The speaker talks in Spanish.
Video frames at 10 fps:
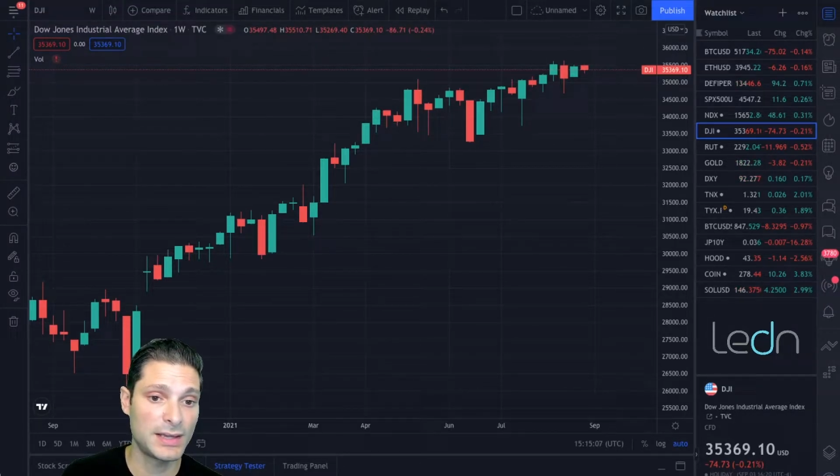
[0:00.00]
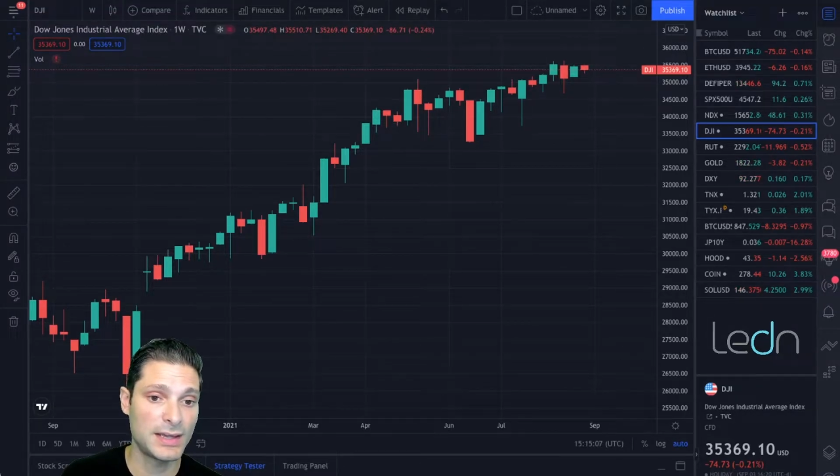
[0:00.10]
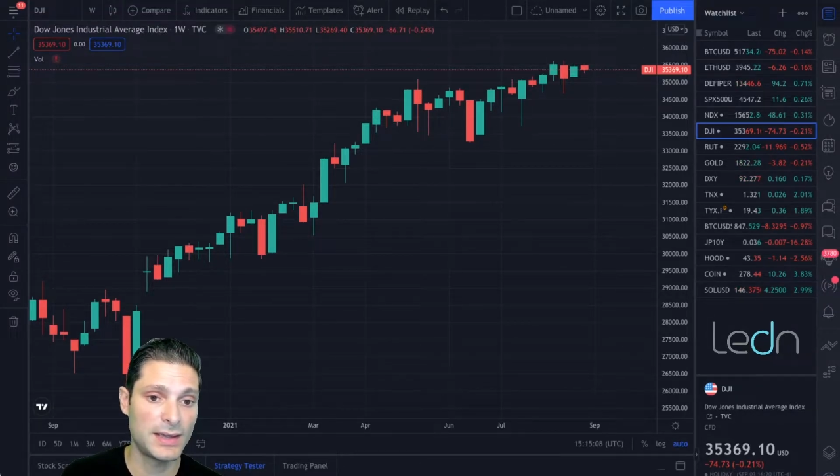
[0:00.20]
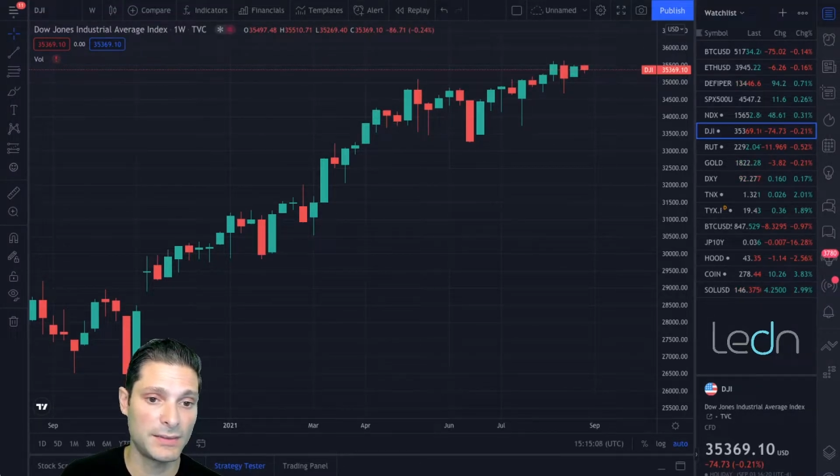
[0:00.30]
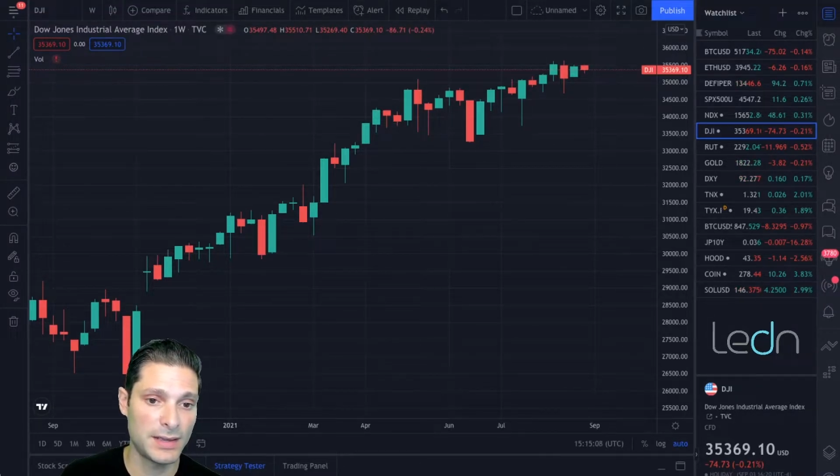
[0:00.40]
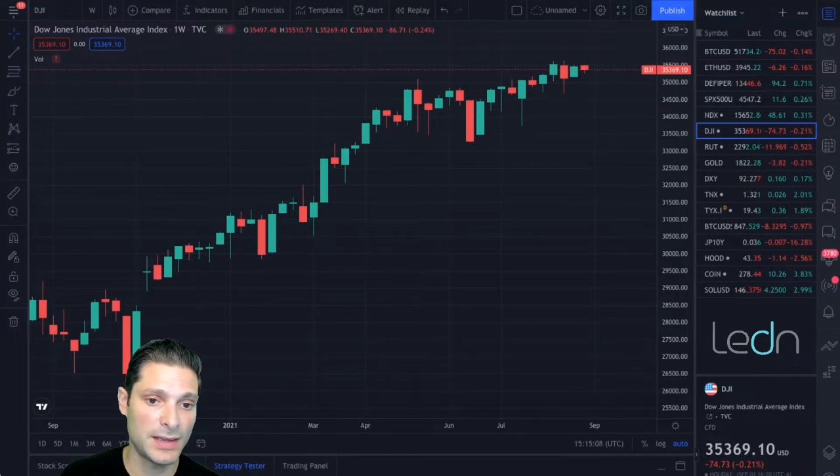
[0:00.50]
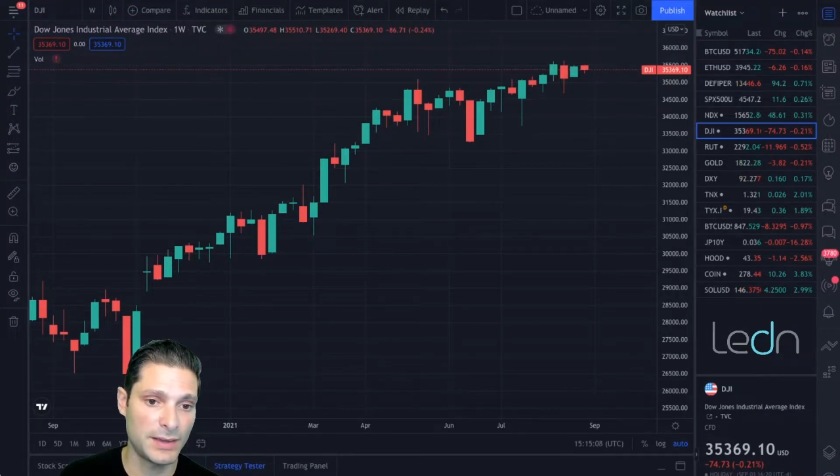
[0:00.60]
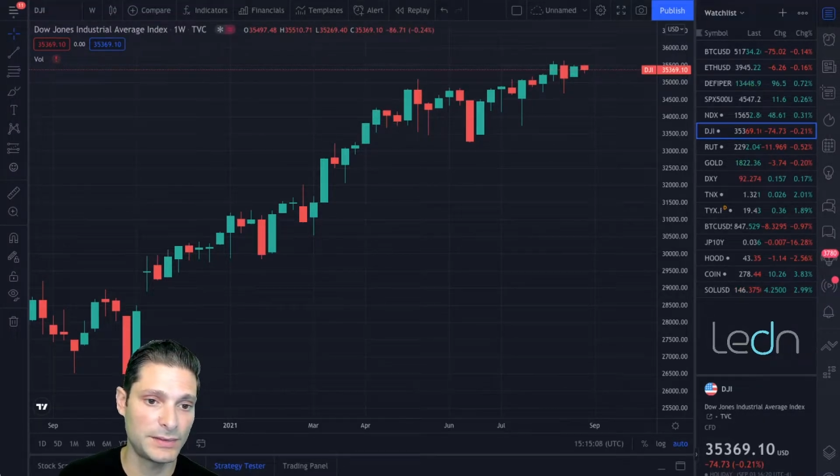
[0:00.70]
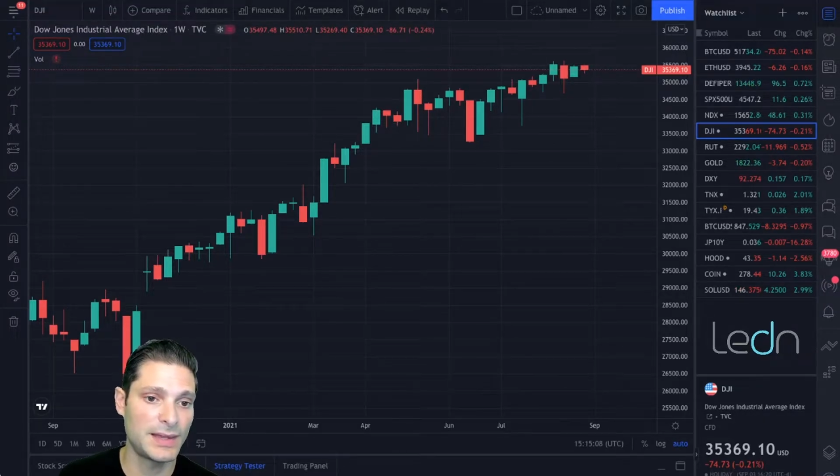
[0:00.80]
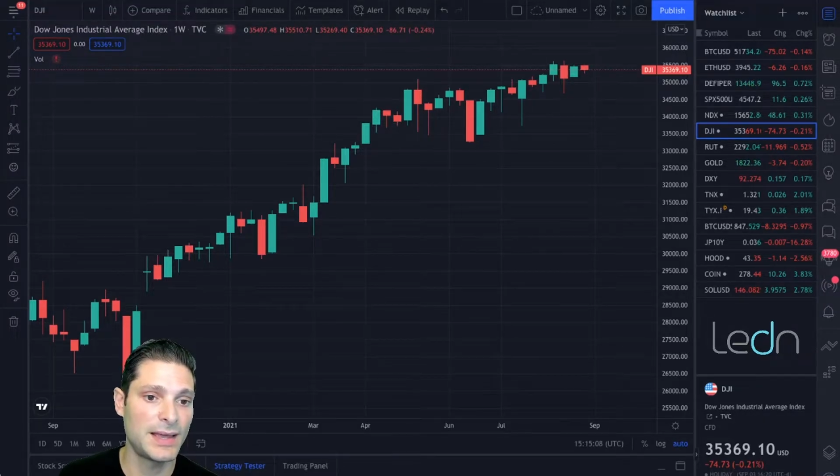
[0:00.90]
que
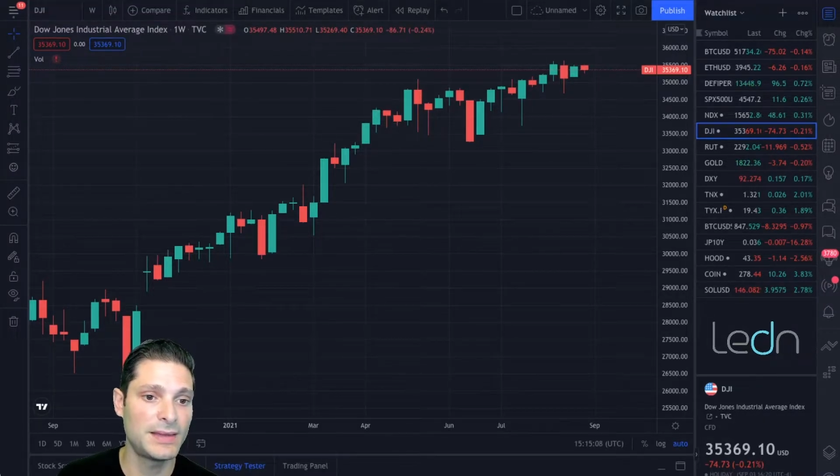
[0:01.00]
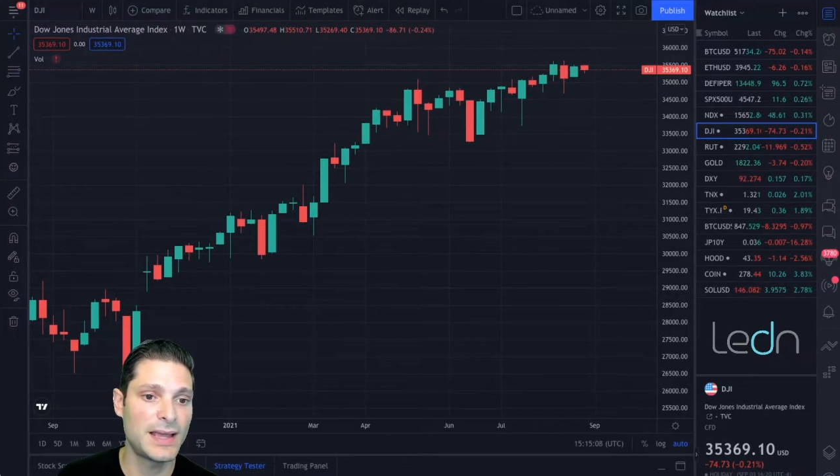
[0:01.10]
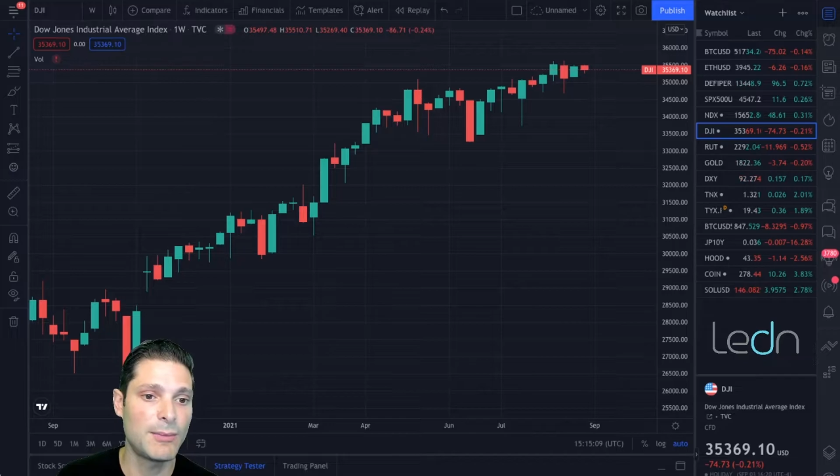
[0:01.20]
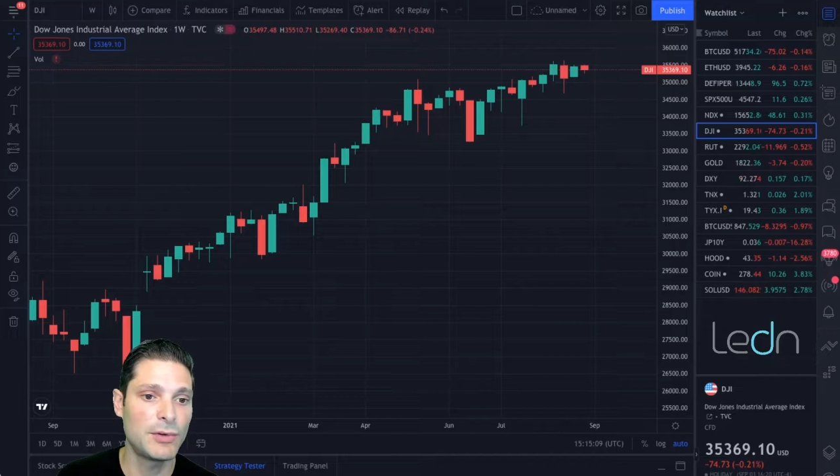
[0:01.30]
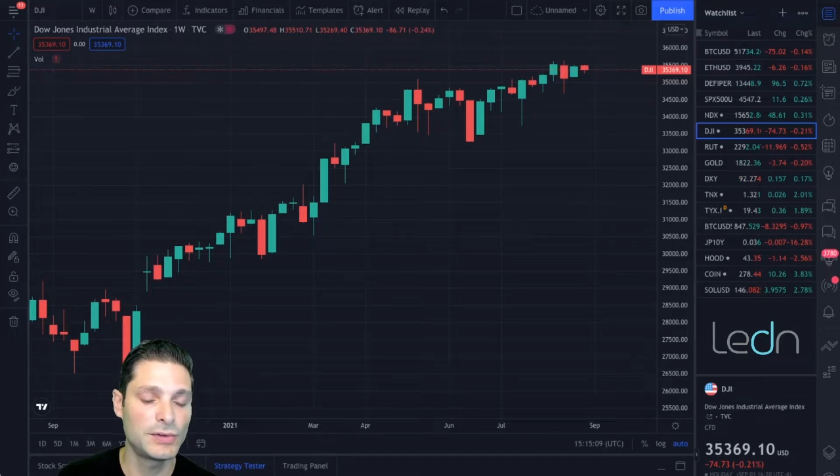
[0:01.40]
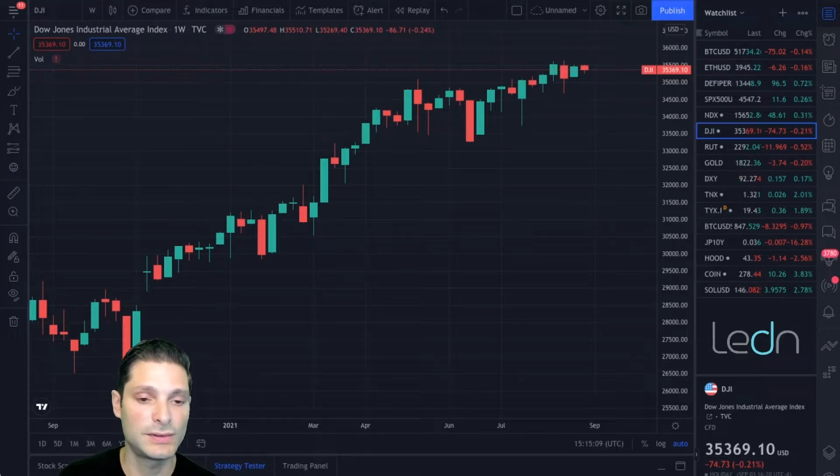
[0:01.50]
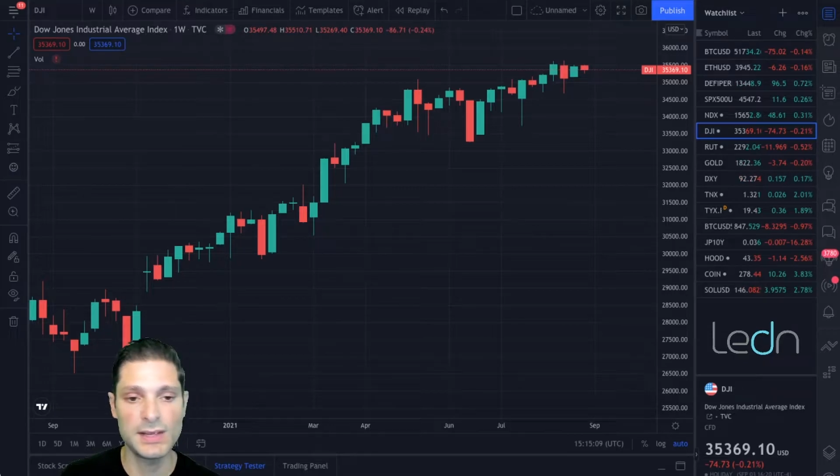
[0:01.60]
eh, sean, digamos,